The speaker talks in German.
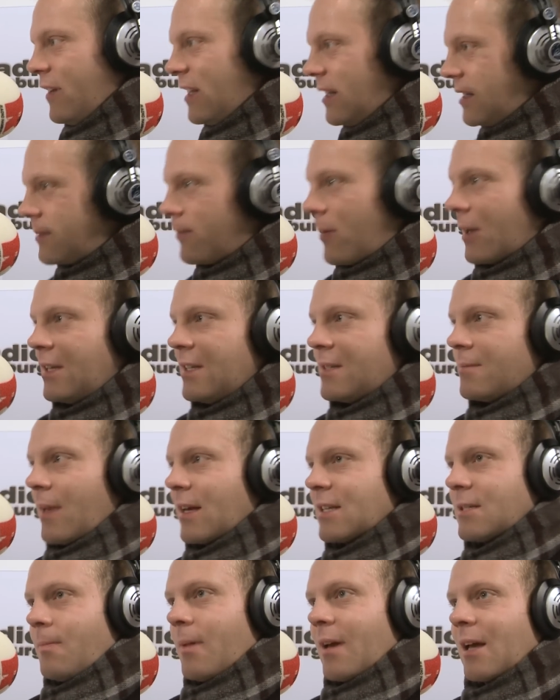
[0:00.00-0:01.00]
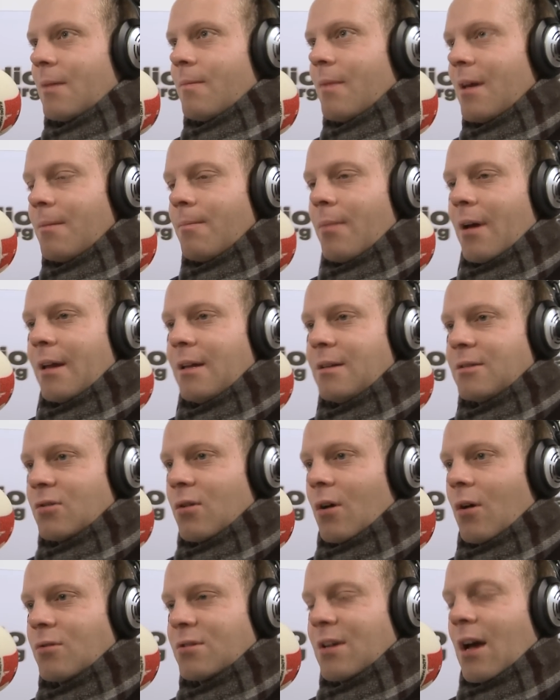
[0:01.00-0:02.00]
wie es bei diesem Experiment bei Ihnen
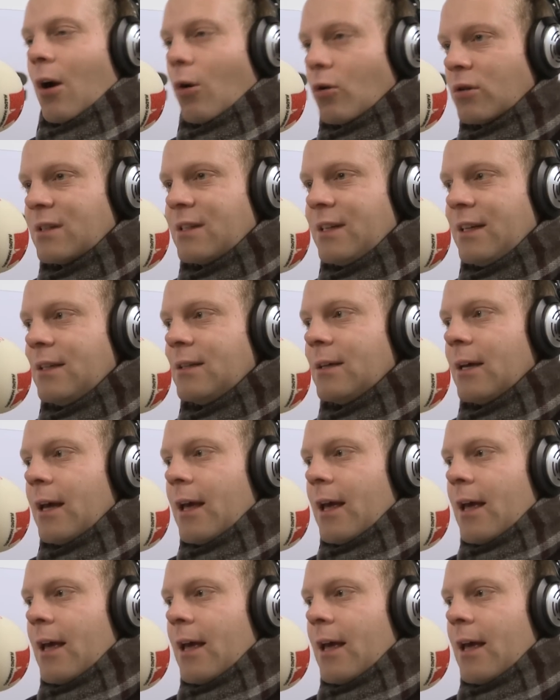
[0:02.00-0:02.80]
zu Hause aussieht.